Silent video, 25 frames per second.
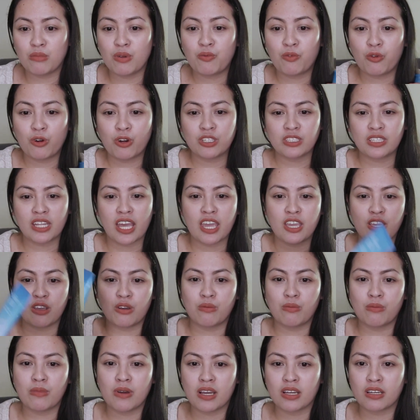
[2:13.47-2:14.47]
before
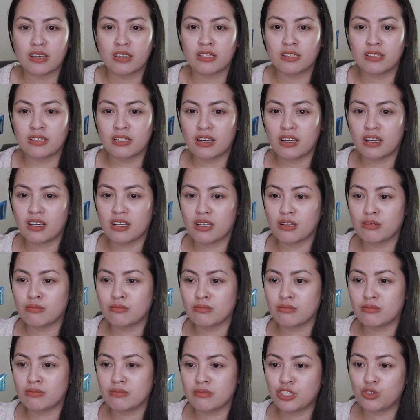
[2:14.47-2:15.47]
tayo
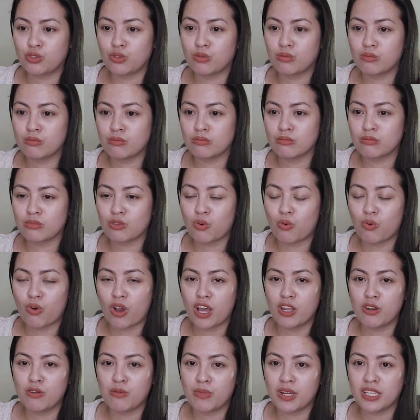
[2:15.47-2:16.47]
mag-assume um, kung
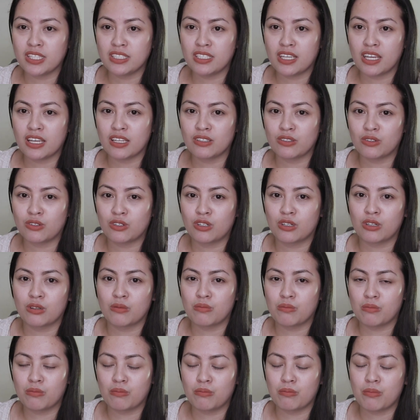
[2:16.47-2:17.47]
ano man yan or
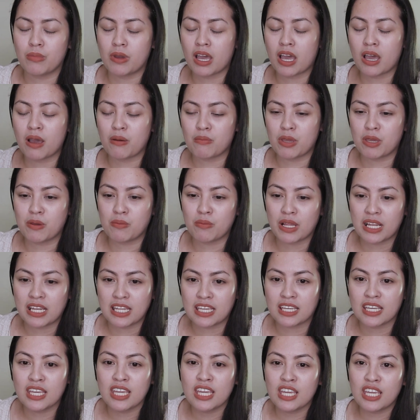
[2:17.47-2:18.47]
baka may
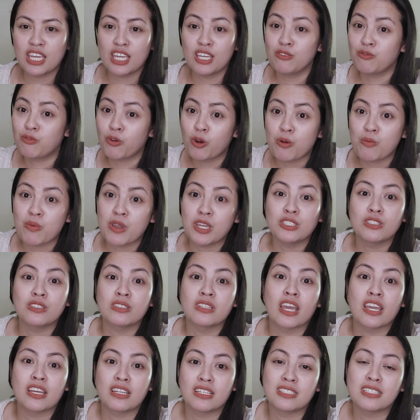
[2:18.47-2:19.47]
maling
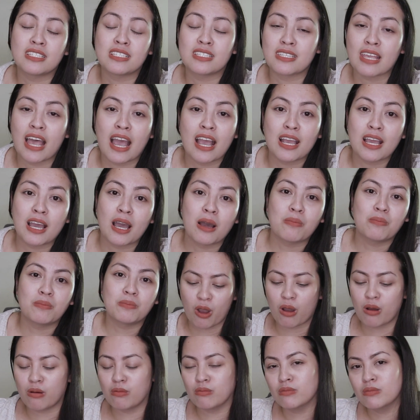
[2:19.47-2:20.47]
information tayo nasasaga
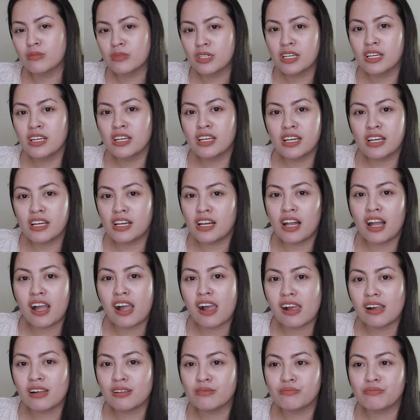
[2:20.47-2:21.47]
from
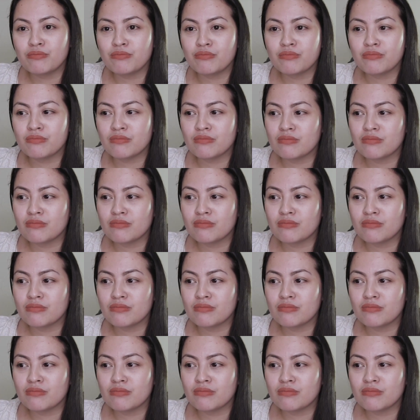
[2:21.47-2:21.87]
um,